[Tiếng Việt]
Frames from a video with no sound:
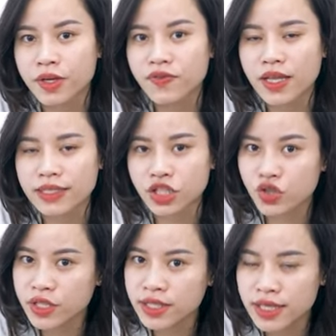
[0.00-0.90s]
bởi vì là
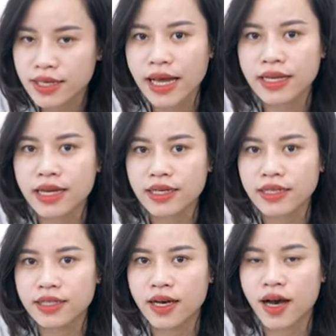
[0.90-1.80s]
Tretinoin hiện nay á,
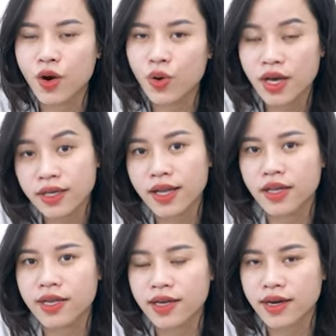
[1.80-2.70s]
thì hầu hết
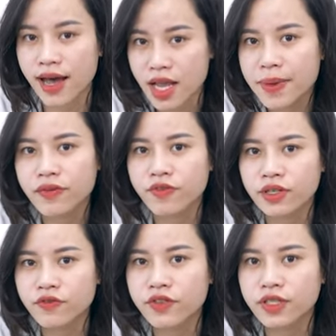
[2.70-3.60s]
là khá là bền
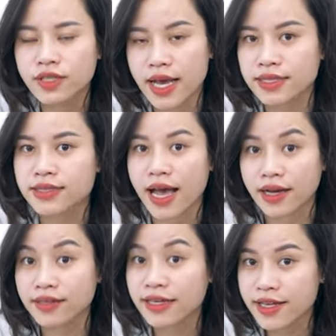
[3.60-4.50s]
vững với ánh
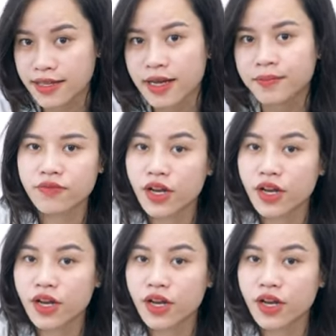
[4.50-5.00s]
sáng đèn điện nhé.